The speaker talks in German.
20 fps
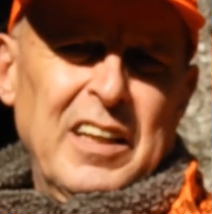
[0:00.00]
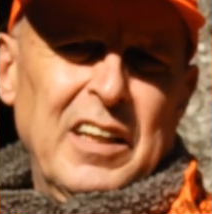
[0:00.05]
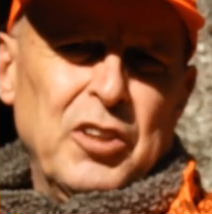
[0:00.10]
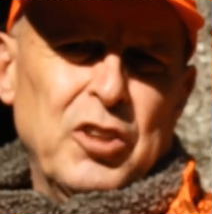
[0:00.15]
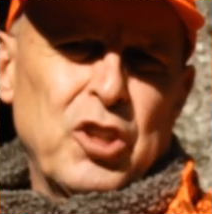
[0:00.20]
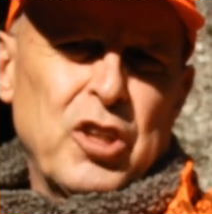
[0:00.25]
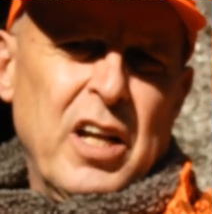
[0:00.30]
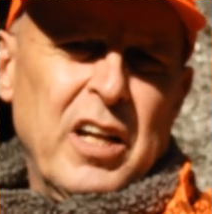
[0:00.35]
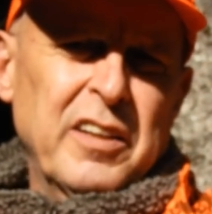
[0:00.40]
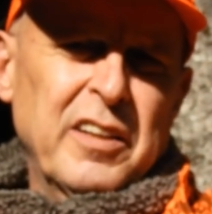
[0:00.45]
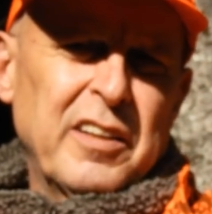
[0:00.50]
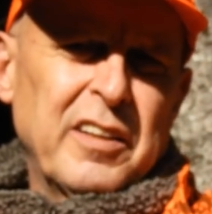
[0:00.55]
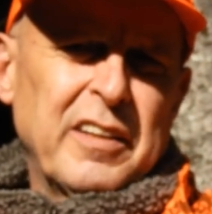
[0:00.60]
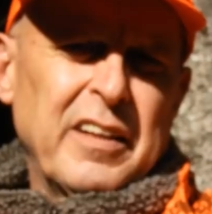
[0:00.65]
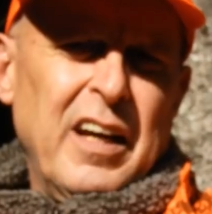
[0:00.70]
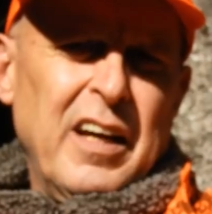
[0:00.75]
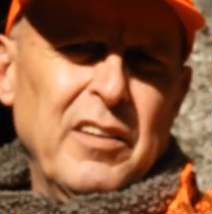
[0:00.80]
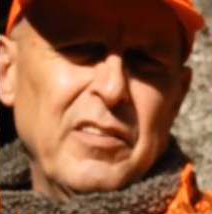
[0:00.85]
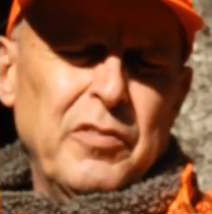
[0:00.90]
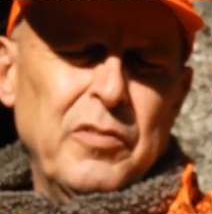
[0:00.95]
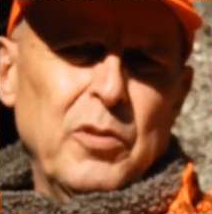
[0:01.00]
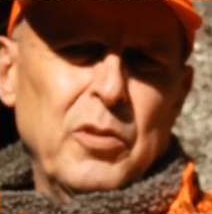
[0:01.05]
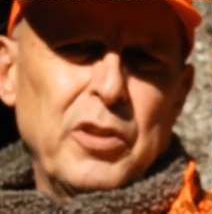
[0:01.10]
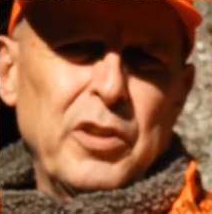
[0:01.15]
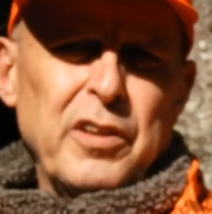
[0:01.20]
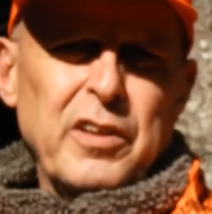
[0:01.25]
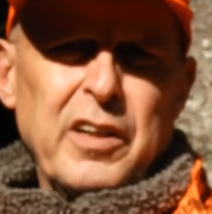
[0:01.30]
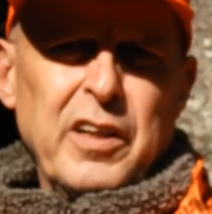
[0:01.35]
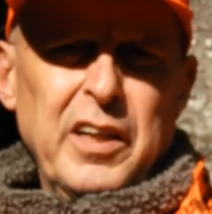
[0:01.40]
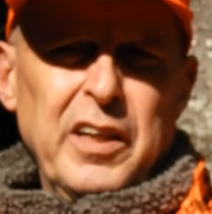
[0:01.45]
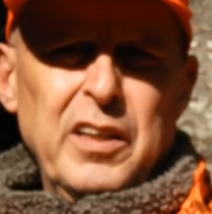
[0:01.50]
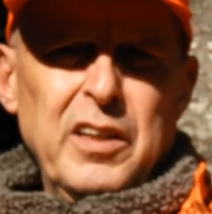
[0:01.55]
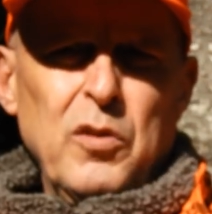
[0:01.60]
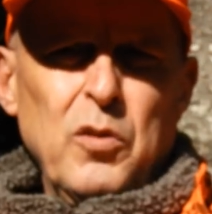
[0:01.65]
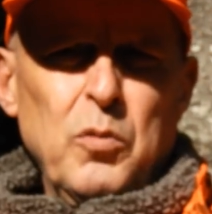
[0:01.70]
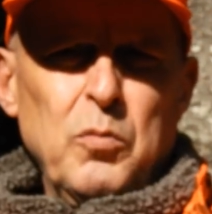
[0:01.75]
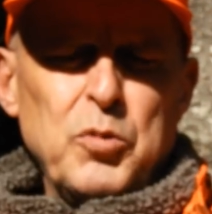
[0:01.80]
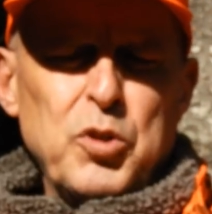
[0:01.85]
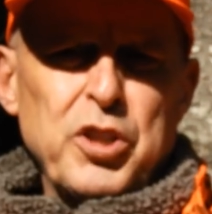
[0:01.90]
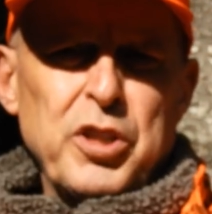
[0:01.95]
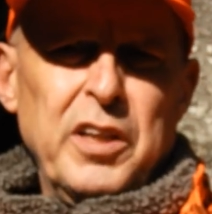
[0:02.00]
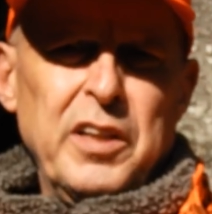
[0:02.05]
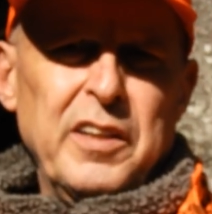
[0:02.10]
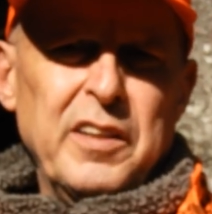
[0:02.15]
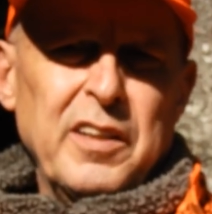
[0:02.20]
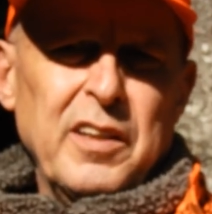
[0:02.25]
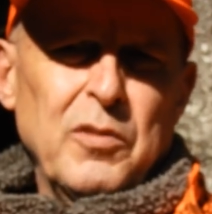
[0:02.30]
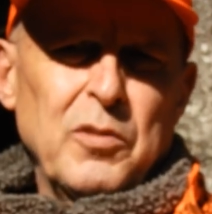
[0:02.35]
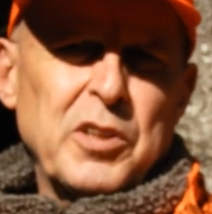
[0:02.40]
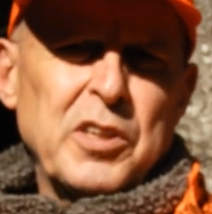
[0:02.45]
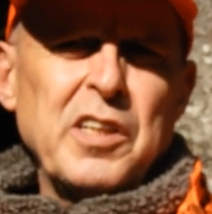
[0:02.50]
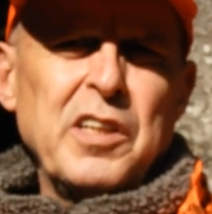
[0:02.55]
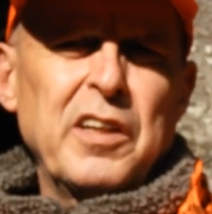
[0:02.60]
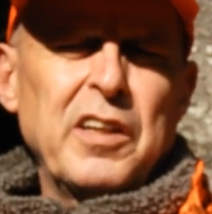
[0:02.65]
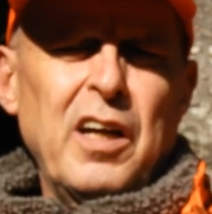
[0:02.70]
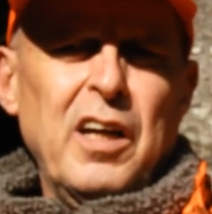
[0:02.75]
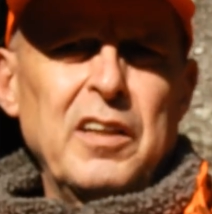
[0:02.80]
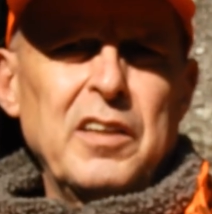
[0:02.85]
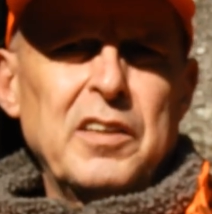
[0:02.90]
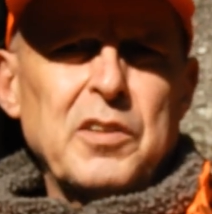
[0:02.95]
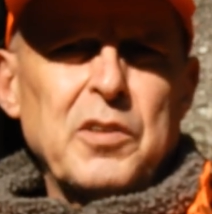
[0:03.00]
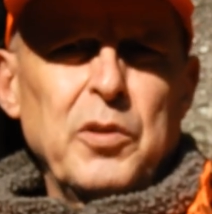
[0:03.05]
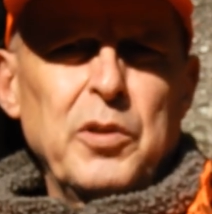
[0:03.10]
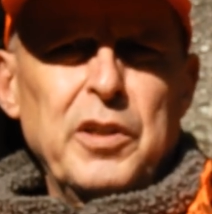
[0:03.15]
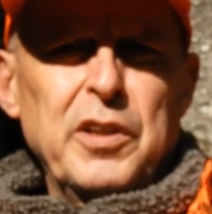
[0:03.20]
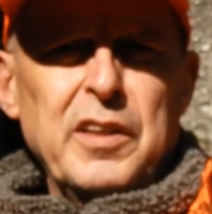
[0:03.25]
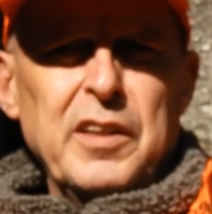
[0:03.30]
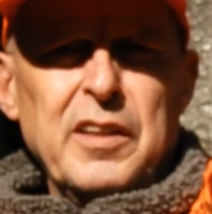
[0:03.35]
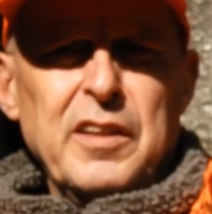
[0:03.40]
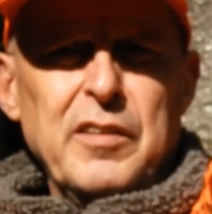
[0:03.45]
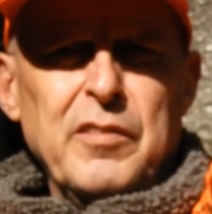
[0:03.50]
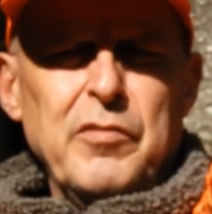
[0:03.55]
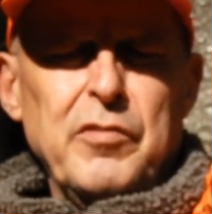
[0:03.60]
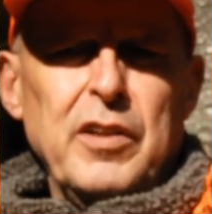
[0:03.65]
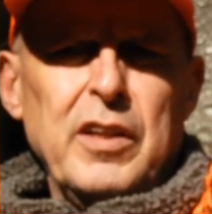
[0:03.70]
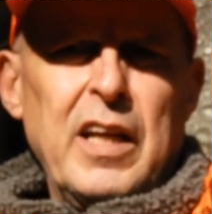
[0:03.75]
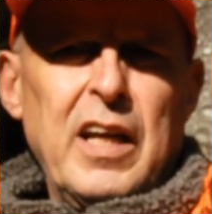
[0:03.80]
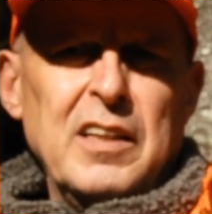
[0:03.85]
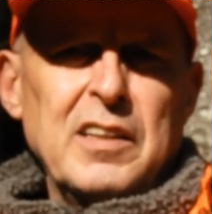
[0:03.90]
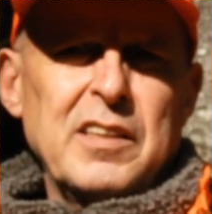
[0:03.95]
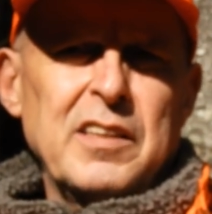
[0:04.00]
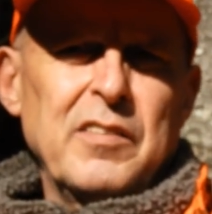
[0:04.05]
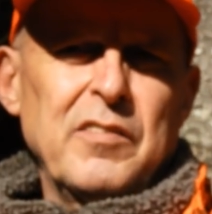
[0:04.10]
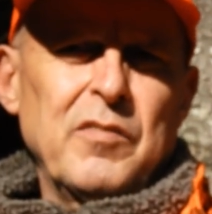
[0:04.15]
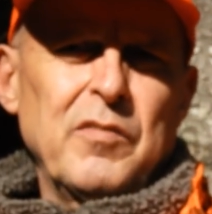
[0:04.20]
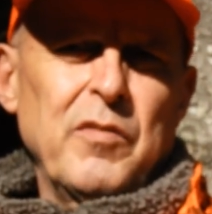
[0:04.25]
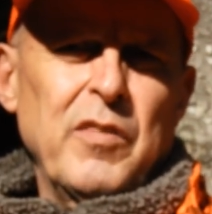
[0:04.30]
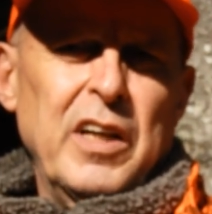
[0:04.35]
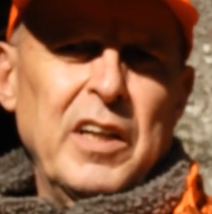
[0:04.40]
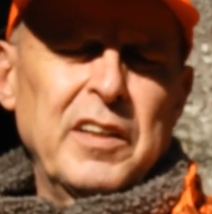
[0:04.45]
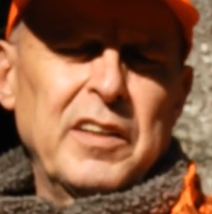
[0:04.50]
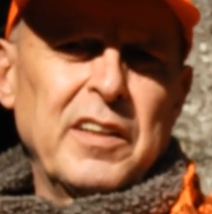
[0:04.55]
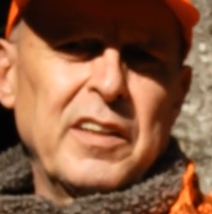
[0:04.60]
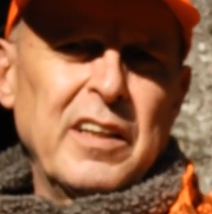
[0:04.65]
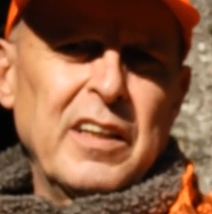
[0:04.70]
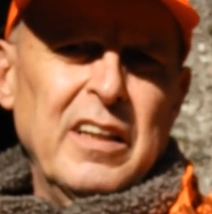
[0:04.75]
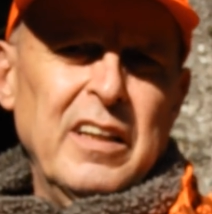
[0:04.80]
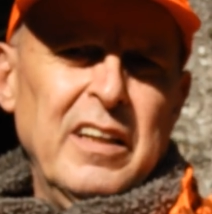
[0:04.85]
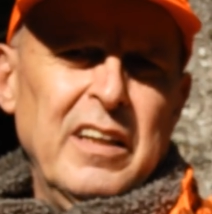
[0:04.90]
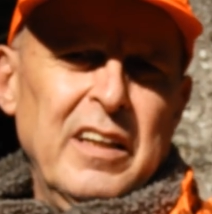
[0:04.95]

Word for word: der Stand darf unter keinen Umständen aus Sicherheitsgründen verlassen werden.